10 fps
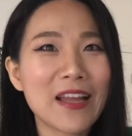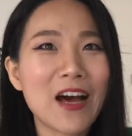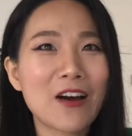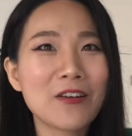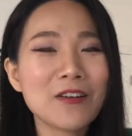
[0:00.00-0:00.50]

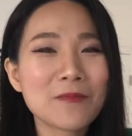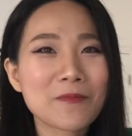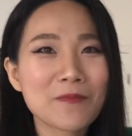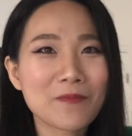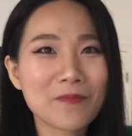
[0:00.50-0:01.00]
道，
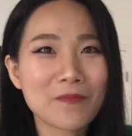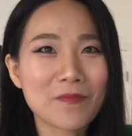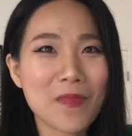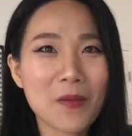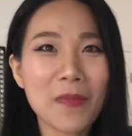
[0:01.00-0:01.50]

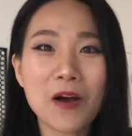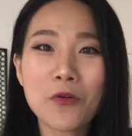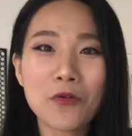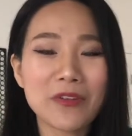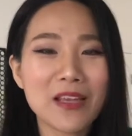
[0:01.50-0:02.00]
嗯，
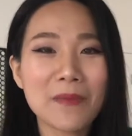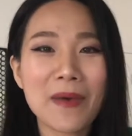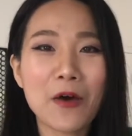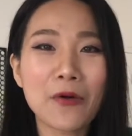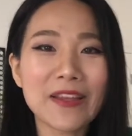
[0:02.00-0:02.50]
芒果那一
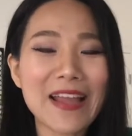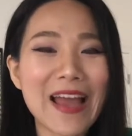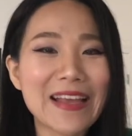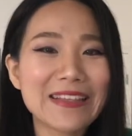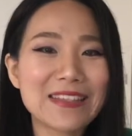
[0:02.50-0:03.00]
半会
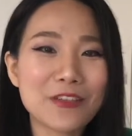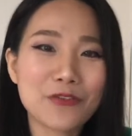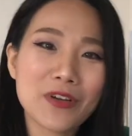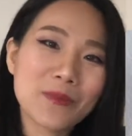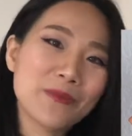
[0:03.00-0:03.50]
大一些
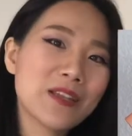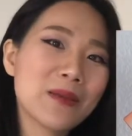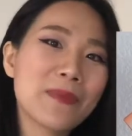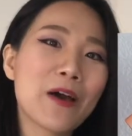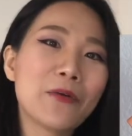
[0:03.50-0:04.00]
，cream 那
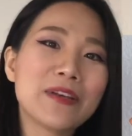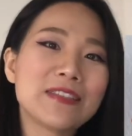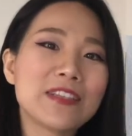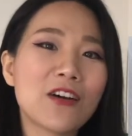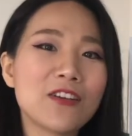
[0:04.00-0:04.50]
一半会
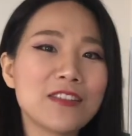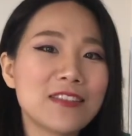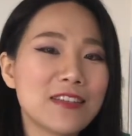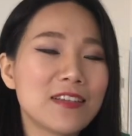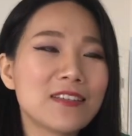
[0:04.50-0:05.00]
小一
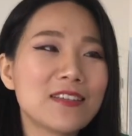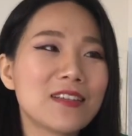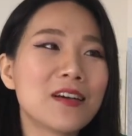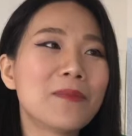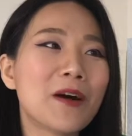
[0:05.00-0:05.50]
些，而且
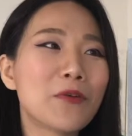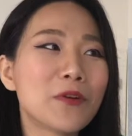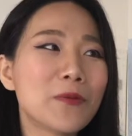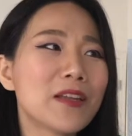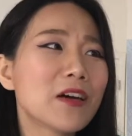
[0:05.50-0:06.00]
那个芒果
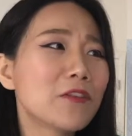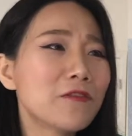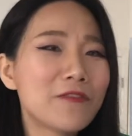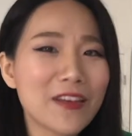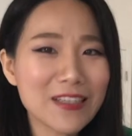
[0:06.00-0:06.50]
的味道
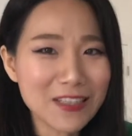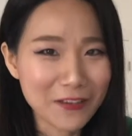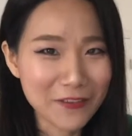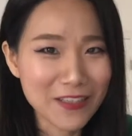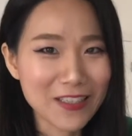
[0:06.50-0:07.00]
非
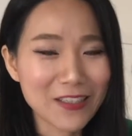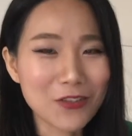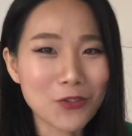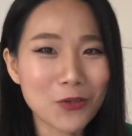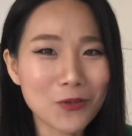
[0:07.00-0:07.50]
常非常的
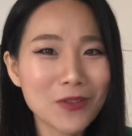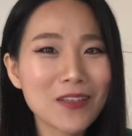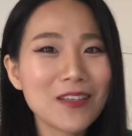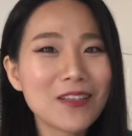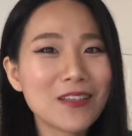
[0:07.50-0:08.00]
浓，
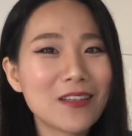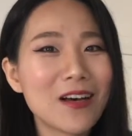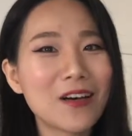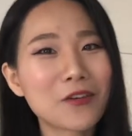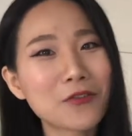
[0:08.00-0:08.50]

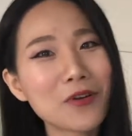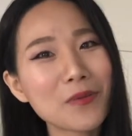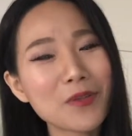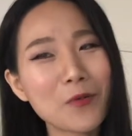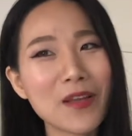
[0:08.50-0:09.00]
啊、
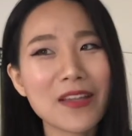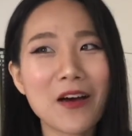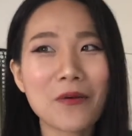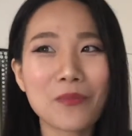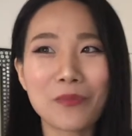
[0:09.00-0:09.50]
呃、，cream 的味
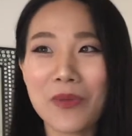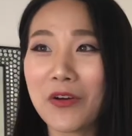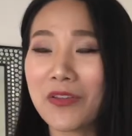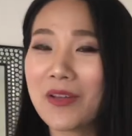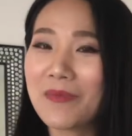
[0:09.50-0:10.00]
道没
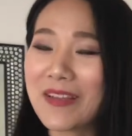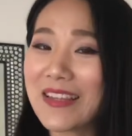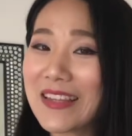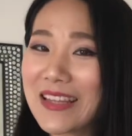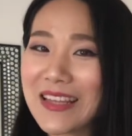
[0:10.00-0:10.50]
有那么
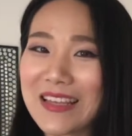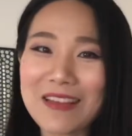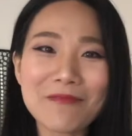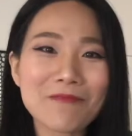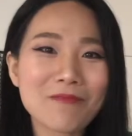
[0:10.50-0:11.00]

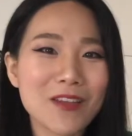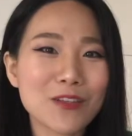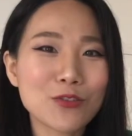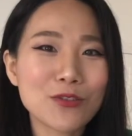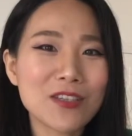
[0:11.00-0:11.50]
腻，
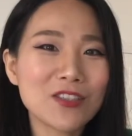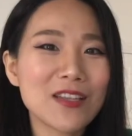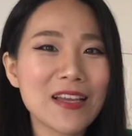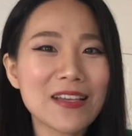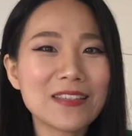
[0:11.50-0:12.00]
所以吃
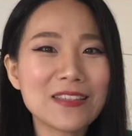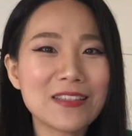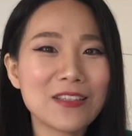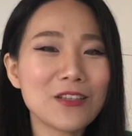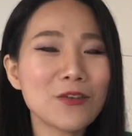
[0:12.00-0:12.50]
在一
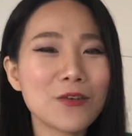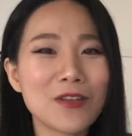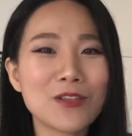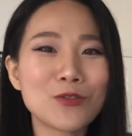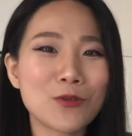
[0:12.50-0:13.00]
起又有
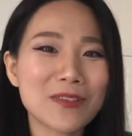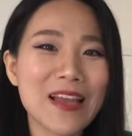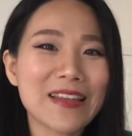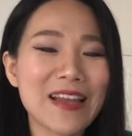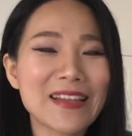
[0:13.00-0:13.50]
一种
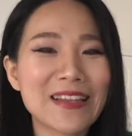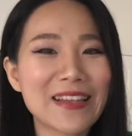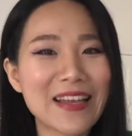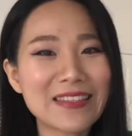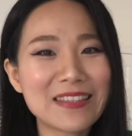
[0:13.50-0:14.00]
淡淡的
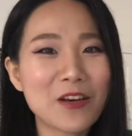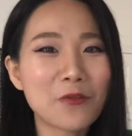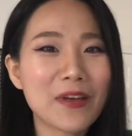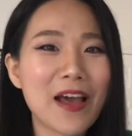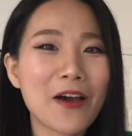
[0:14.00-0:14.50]
奶香
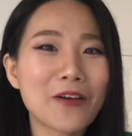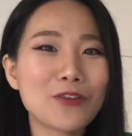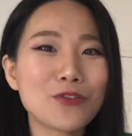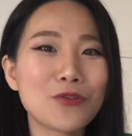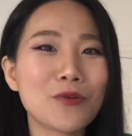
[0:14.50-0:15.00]
味，还有
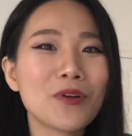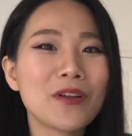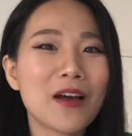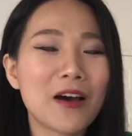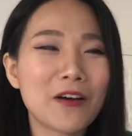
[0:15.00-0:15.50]
一种。
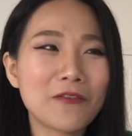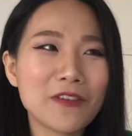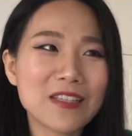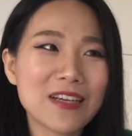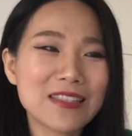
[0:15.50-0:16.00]
啊、呃，
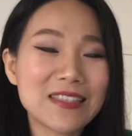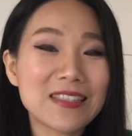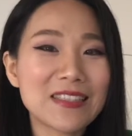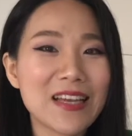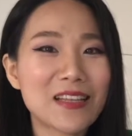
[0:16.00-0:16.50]
非常
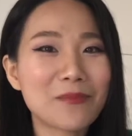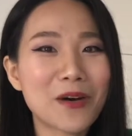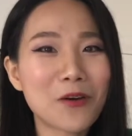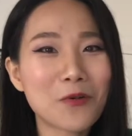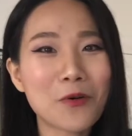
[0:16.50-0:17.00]
清甜的
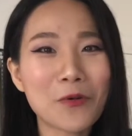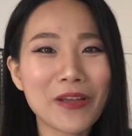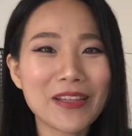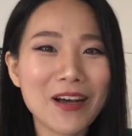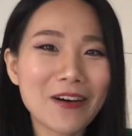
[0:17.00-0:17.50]
芒果
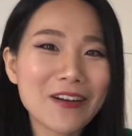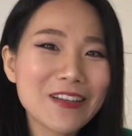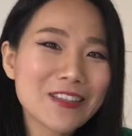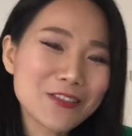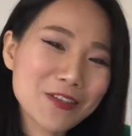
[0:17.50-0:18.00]
味道，
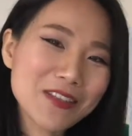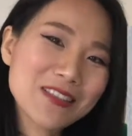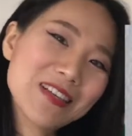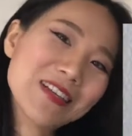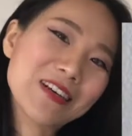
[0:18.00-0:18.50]
所以
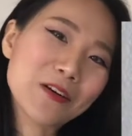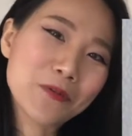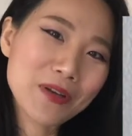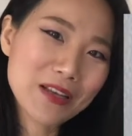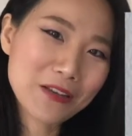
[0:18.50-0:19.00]
这个
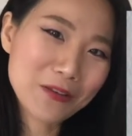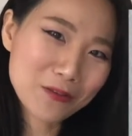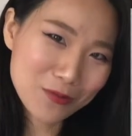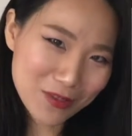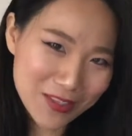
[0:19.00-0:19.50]
我
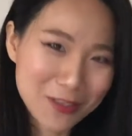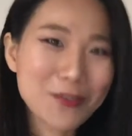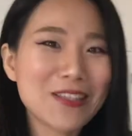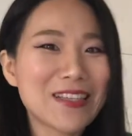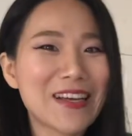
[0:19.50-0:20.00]
也挺
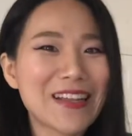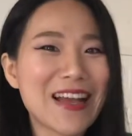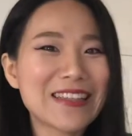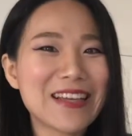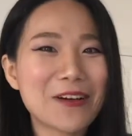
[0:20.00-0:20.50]
推荐给
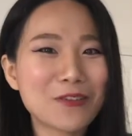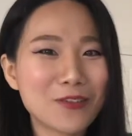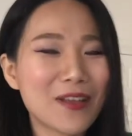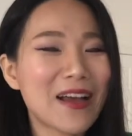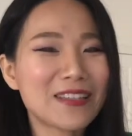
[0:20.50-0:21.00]
大家，我
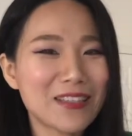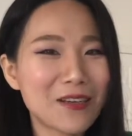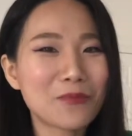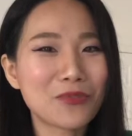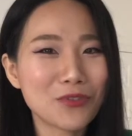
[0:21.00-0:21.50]
觉得还是
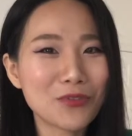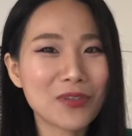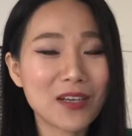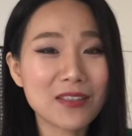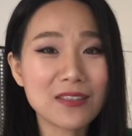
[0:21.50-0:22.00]
很不
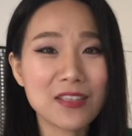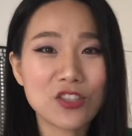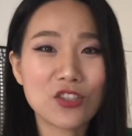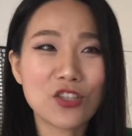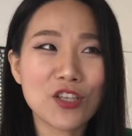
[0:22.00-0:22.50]
错的。而且
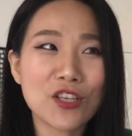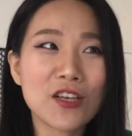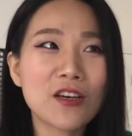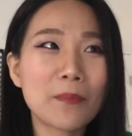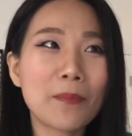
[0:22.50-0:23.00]
一
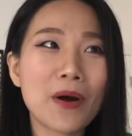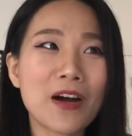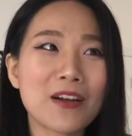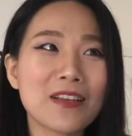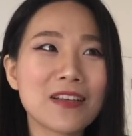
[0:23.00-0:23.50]
个
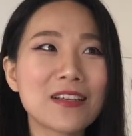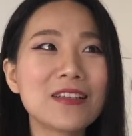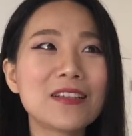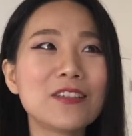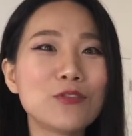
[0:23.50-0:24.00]
bar 一
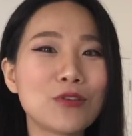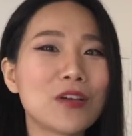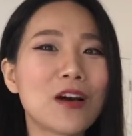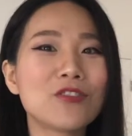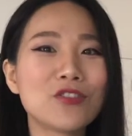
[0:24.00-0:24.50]
个雪
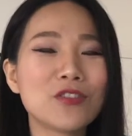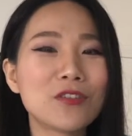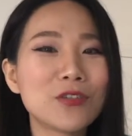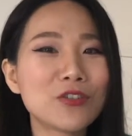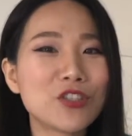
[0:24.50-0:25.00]
糕只有
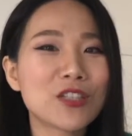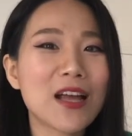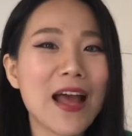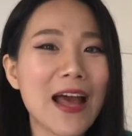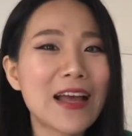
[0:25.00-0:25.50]
六十
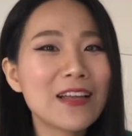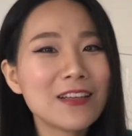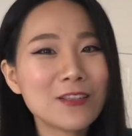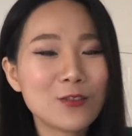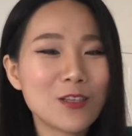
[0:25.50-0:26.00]
卡，
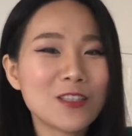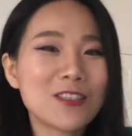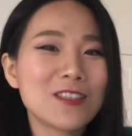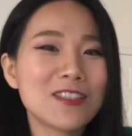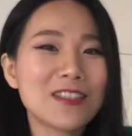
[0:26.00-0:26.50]
所以
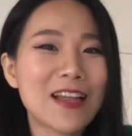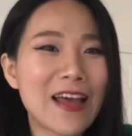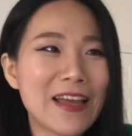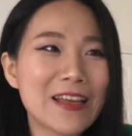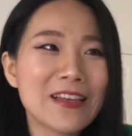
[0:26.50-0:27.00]
吃起
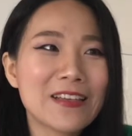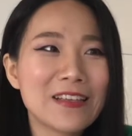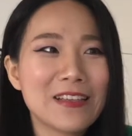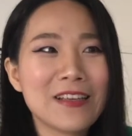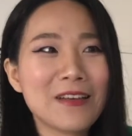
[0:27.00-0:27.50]
来
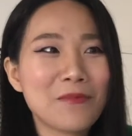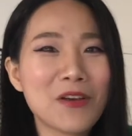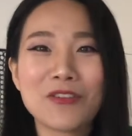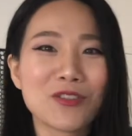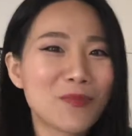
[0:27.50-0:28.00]
也没
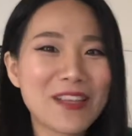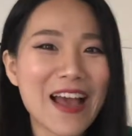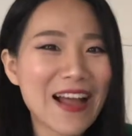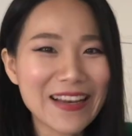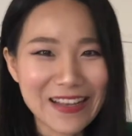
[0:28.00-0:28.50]
有什么
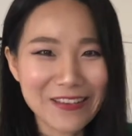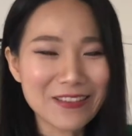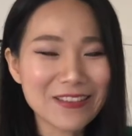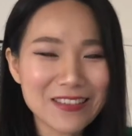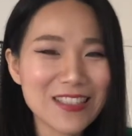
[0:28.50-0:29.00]
压力，
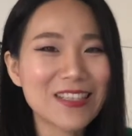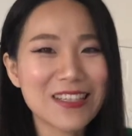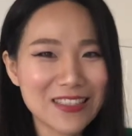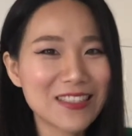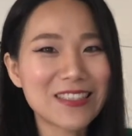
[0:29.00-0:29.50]
这个
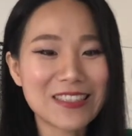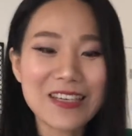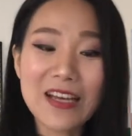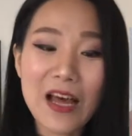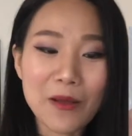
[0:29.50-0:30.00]
也是
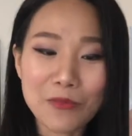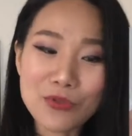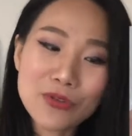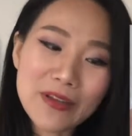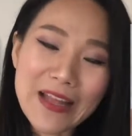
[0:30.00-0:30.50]
很不
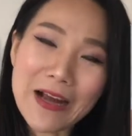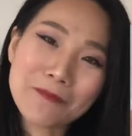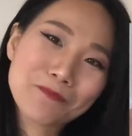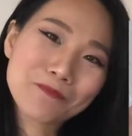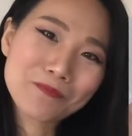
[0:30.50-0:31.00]
错的。
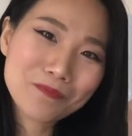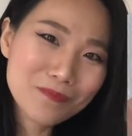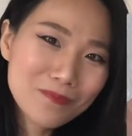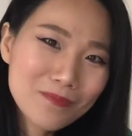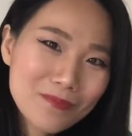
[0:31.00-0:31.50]

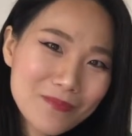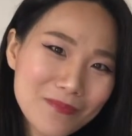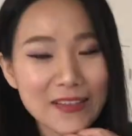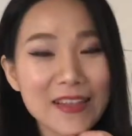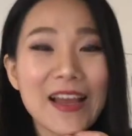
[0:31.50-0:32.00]

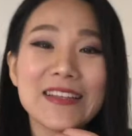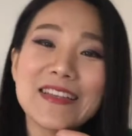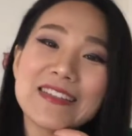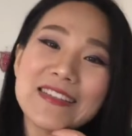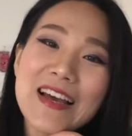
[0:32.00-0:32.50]
那
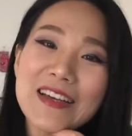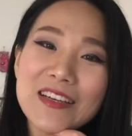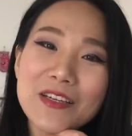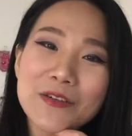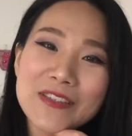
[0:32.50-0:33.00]
第三
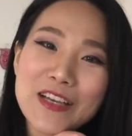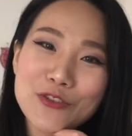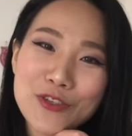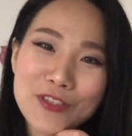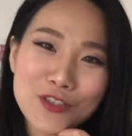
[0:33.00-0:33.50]
个我在
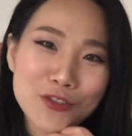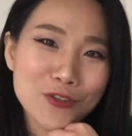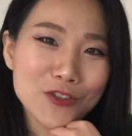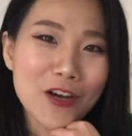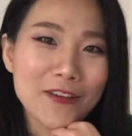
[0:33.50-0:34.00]
Trader
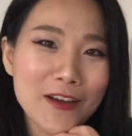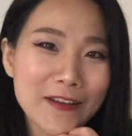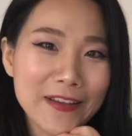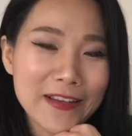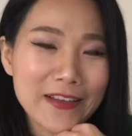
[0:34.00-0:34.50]
Joe 找
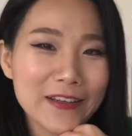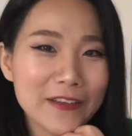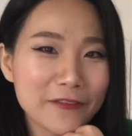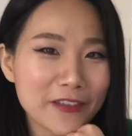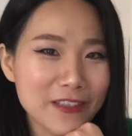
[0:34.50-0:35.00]
到的一
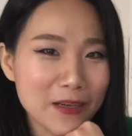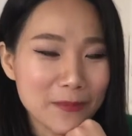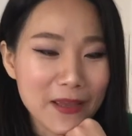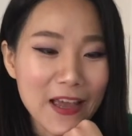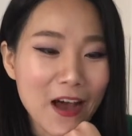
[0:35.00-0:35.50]
个非常
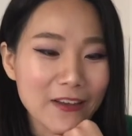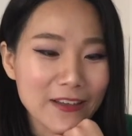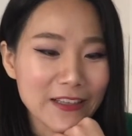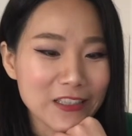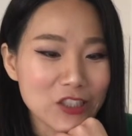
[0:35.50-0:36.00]
美好
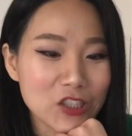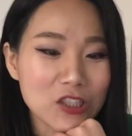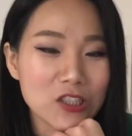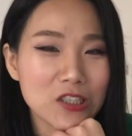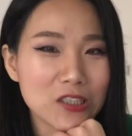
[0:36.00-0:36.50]
的零
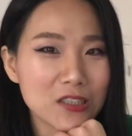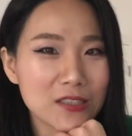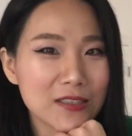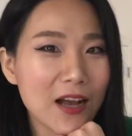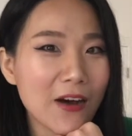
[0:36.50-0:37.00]
食
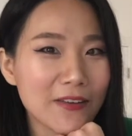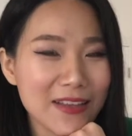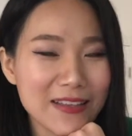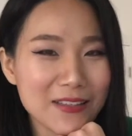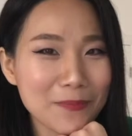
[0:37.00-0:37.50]
是烤
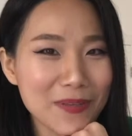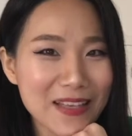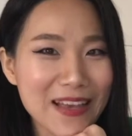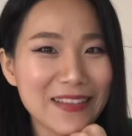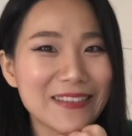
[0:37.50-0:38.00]
椰子
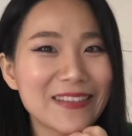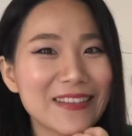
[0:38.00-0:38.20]
片，